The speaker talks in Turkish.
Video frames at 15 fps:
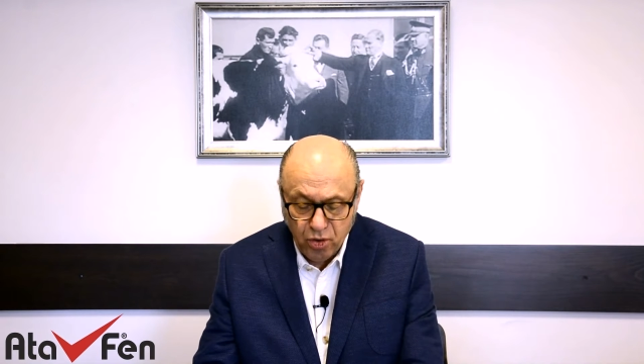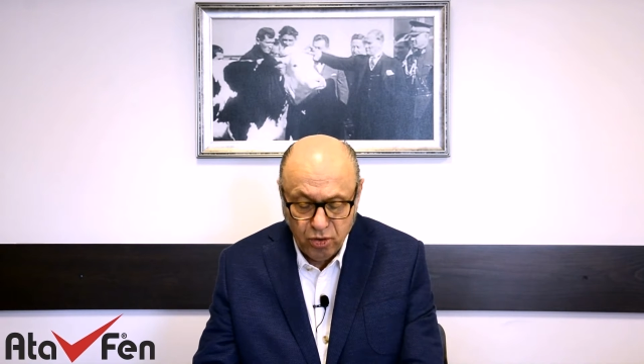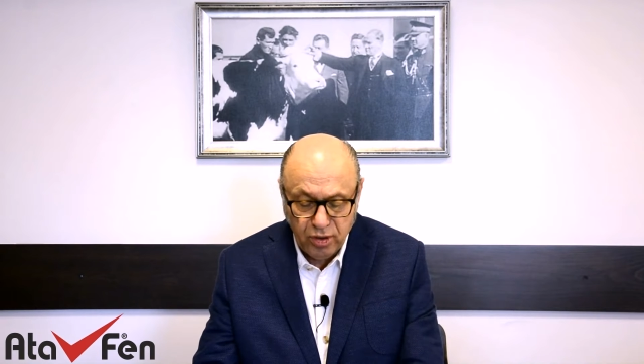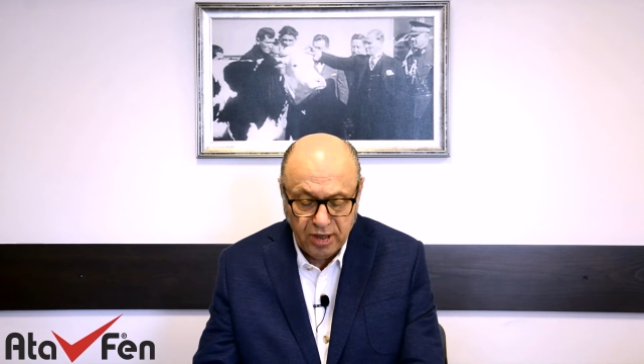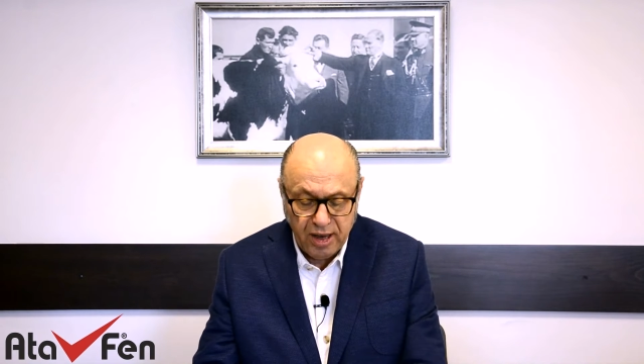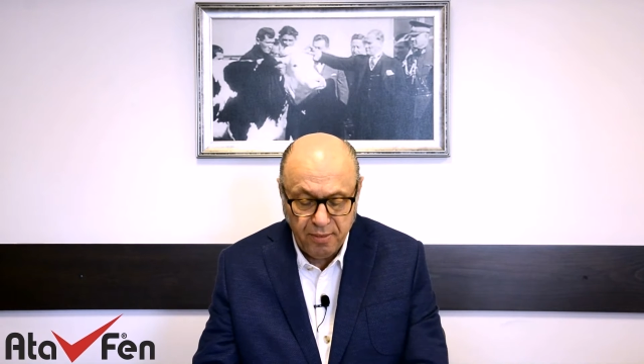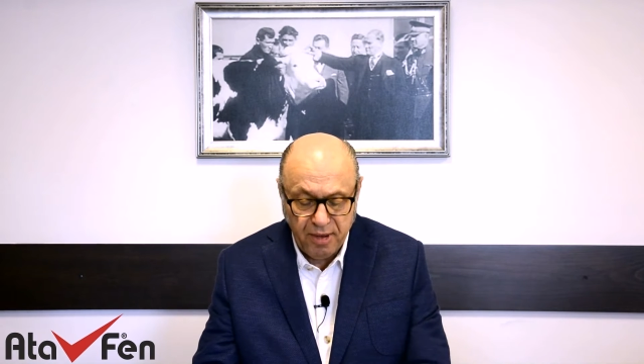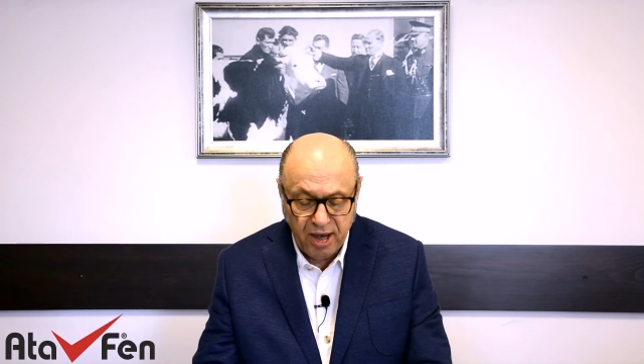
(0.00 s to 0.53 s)

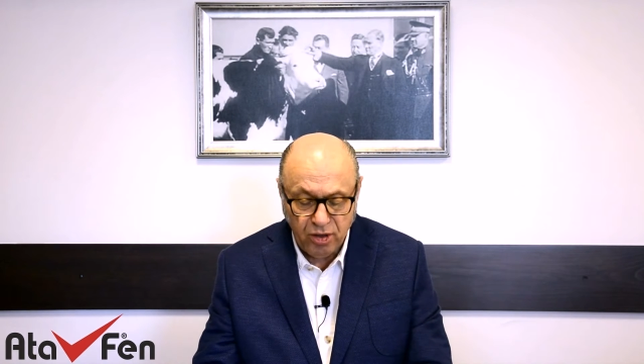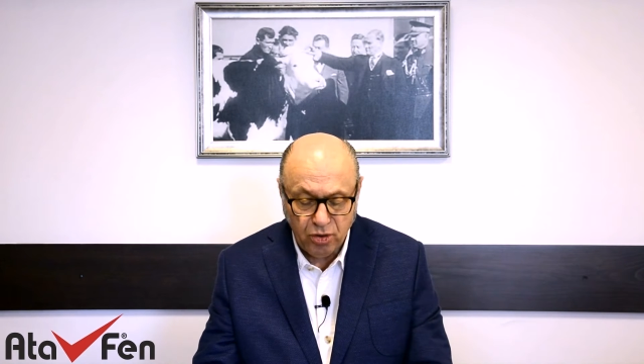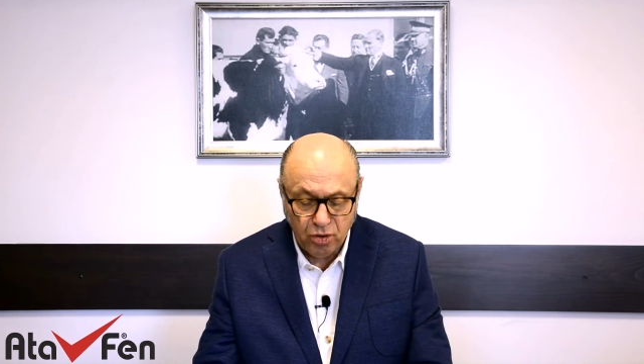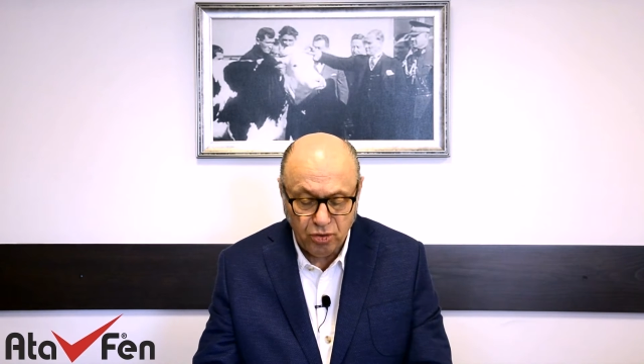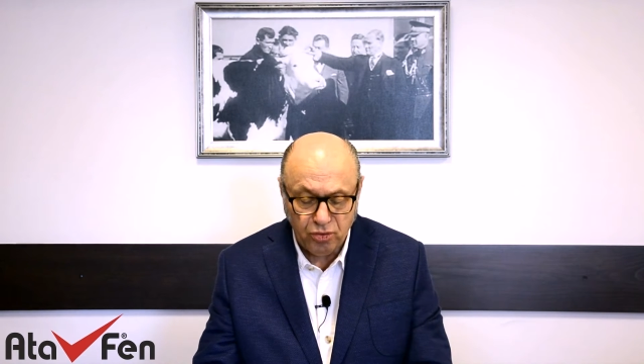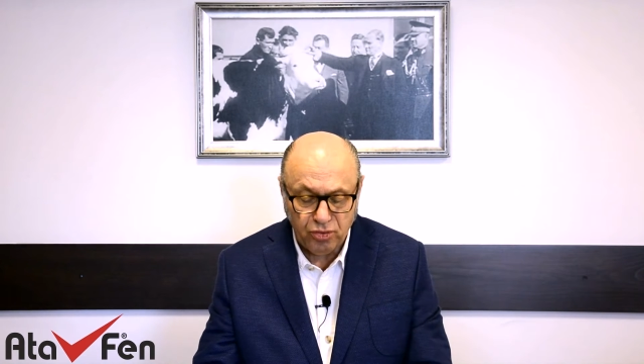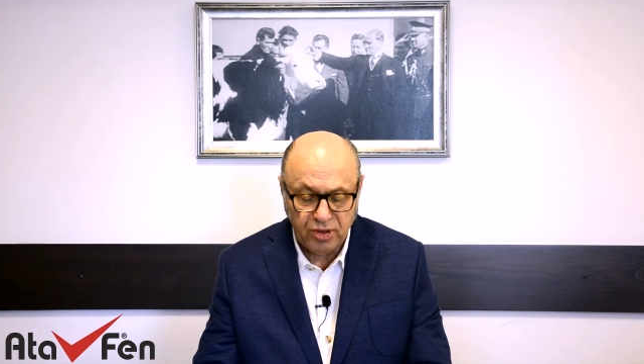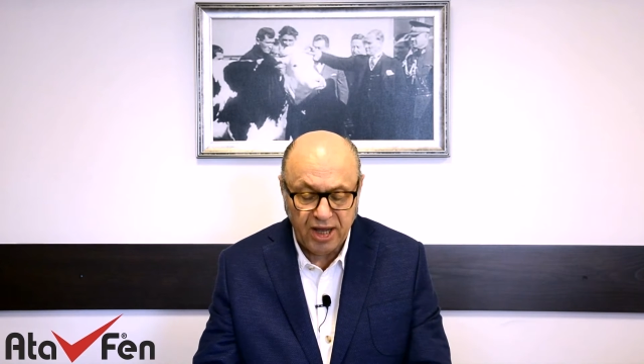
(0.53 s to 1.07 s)
önleme
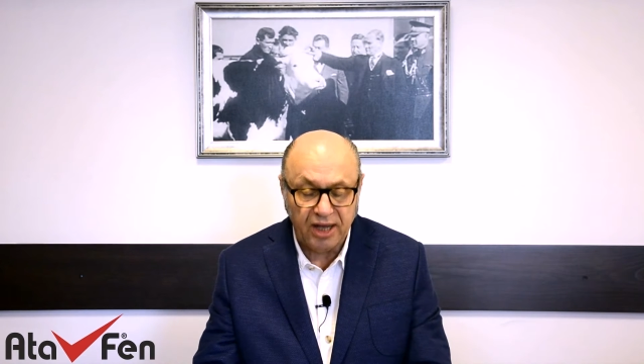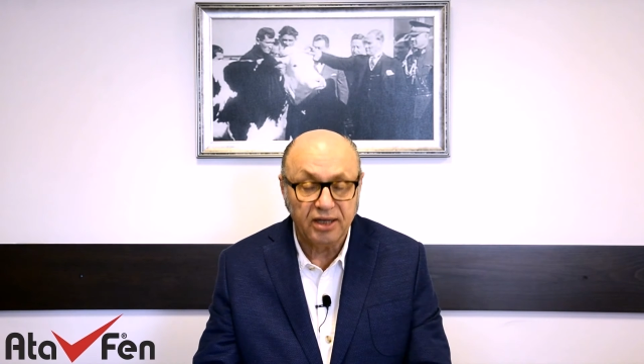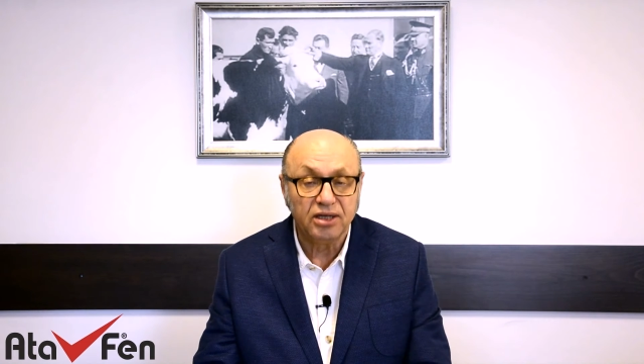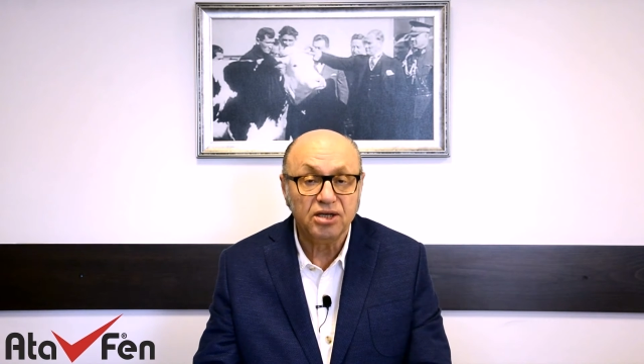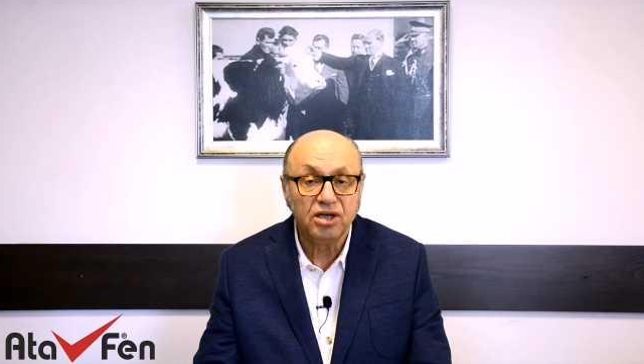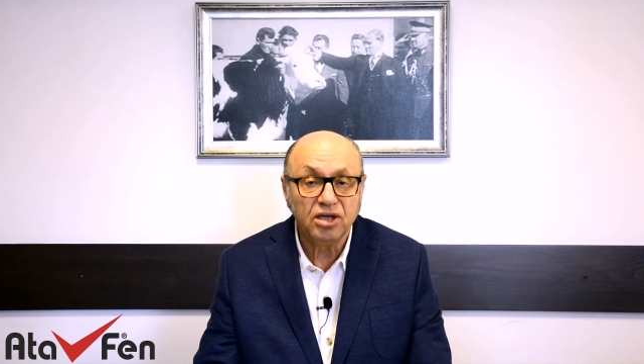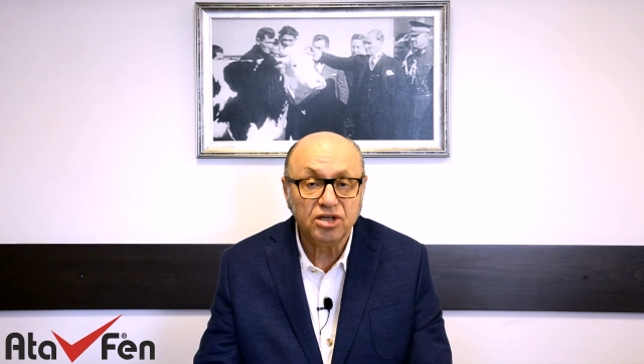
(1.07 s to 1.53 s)
yönünden